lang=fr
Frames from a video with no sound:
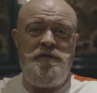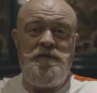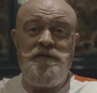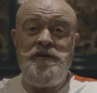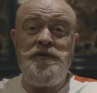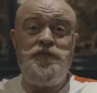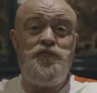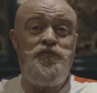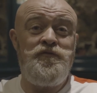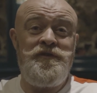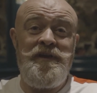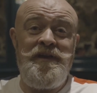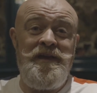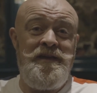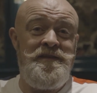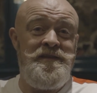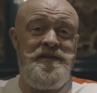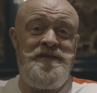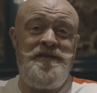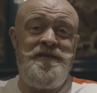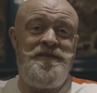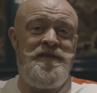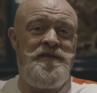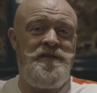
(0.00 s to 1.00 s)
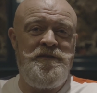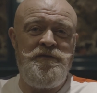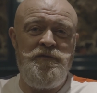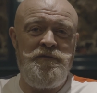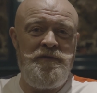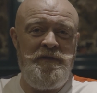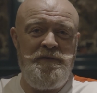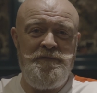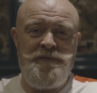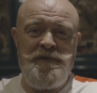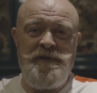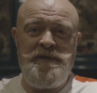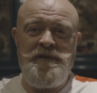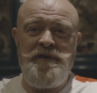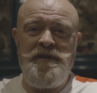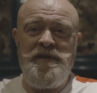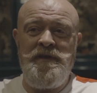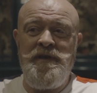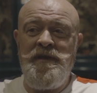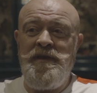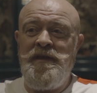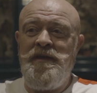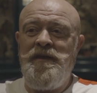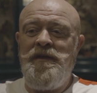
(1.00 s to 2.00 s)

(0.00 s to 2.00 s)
on a tous à gagner des uns des autres en fait. Et,